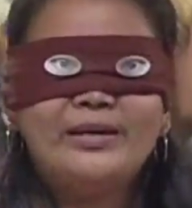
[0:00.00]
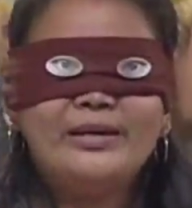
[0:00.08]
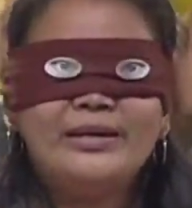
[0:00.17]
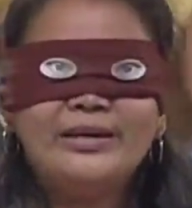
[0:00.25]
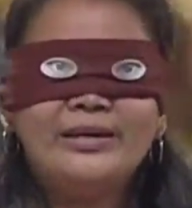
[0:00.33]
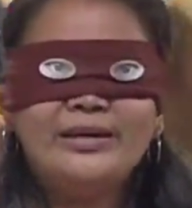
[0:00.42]

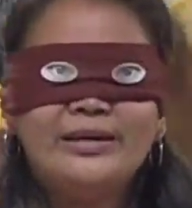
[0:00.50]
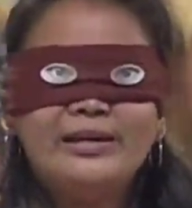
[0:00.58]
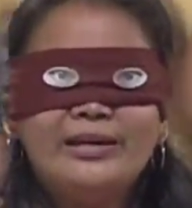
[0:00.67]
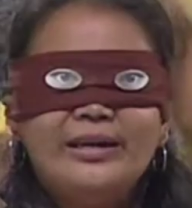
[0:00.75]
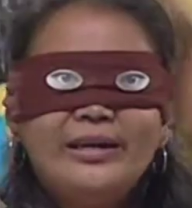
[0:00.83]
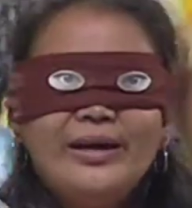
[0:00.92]
Ganda,
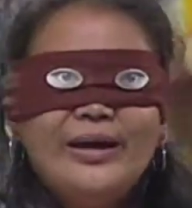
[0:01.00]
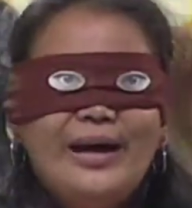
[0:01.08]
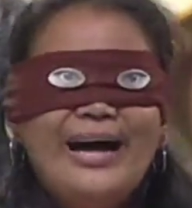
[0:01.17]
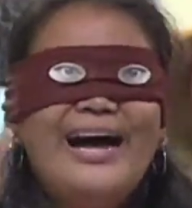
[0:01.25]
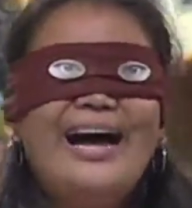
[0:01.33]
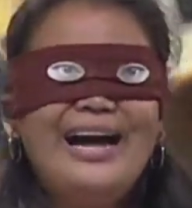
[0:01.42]
no?
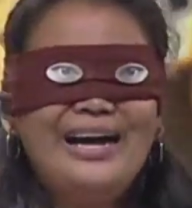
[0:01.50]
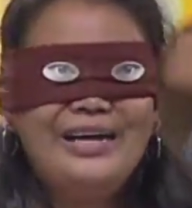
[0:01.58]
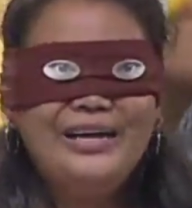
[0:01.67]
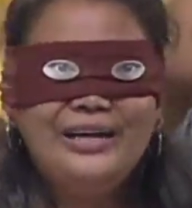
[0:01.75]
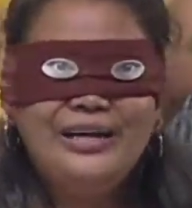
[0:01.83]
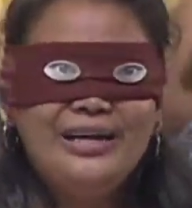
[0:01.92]
Eto ngayon,
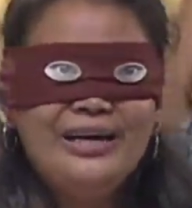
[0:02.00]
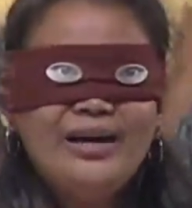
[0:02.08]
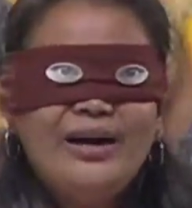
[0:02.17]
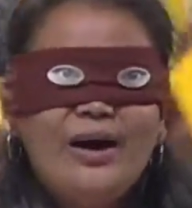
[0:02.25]
Cheryl.